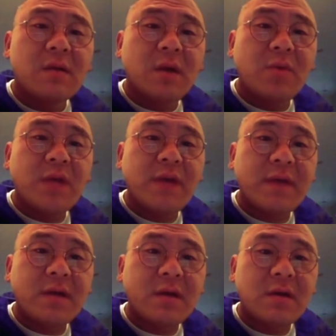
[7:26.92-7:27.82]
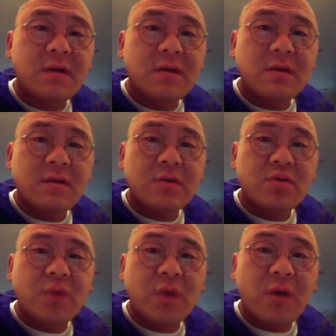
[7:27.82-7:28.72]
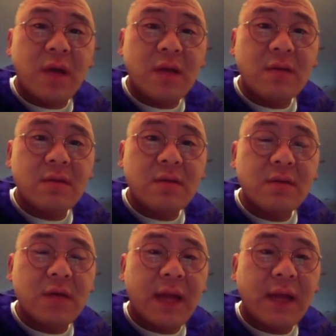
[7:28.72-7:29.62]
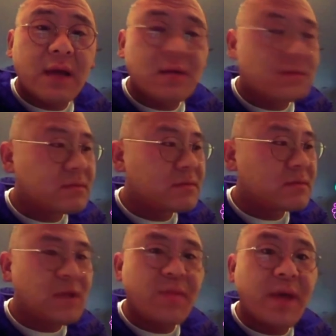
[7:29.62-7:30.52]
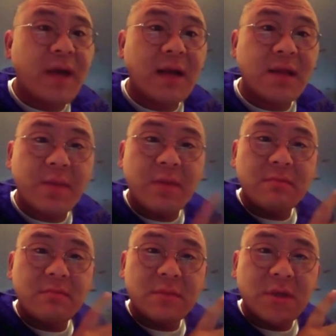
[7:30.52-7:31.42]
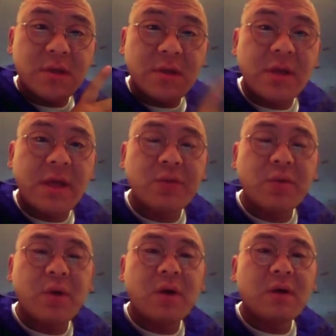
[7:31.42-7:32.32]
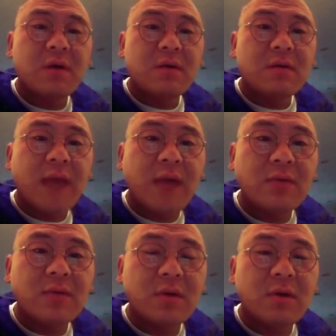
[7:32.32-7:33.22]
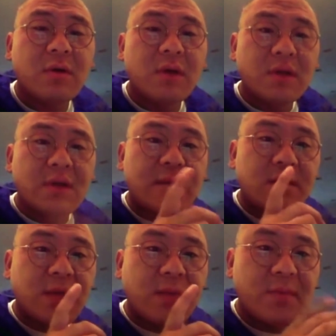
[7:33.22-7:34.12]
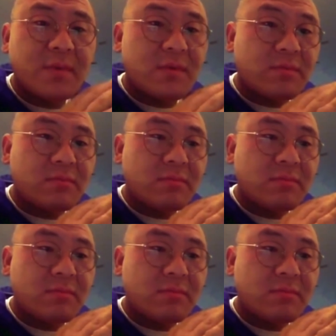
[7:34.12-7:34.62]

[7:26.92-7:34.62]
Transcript: 到目前为止，所有人进来的，你别看他们挣的钱多，财务自由，但是他们